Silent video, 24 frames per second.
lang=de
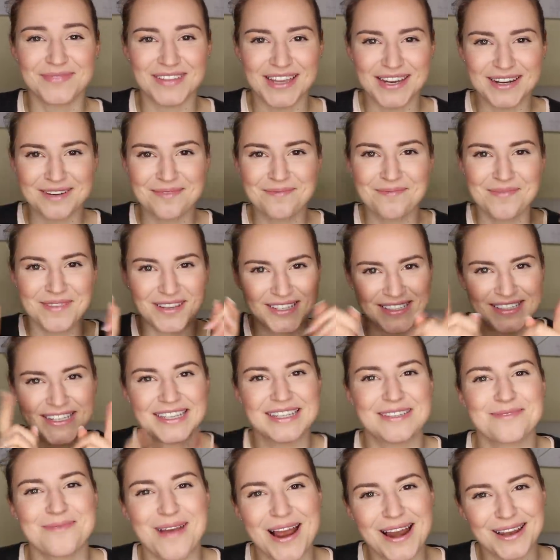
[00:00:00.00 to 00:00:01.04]
Denn das
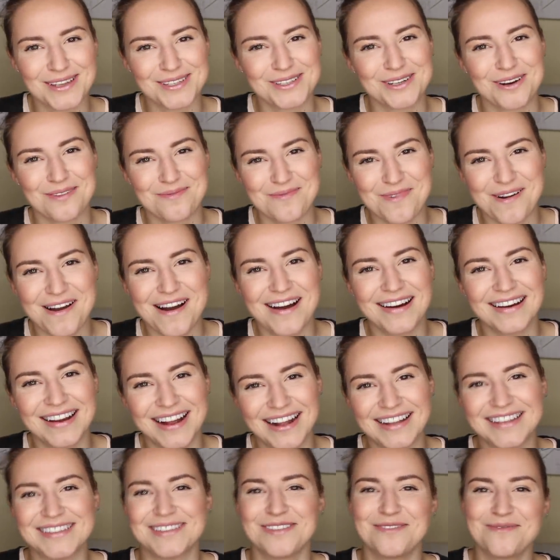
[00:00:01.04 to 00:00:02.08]
nächste Mal ist schon morgen,
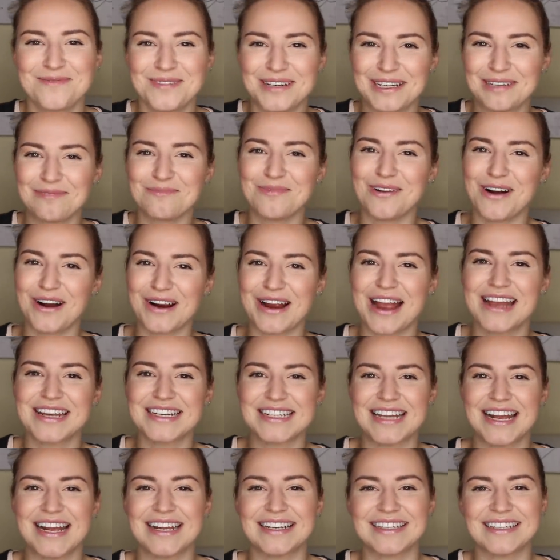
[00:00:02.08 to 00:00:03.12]
also unbedingt morgen
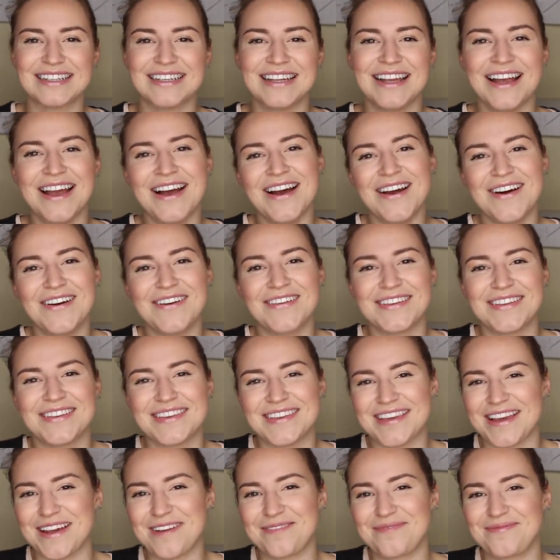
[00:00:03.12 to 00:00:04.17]
einschalten.
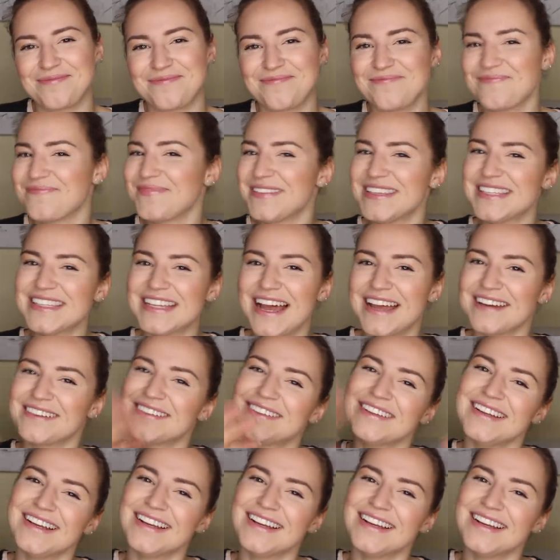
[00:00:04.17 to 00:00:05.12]
Und ja, bis dann.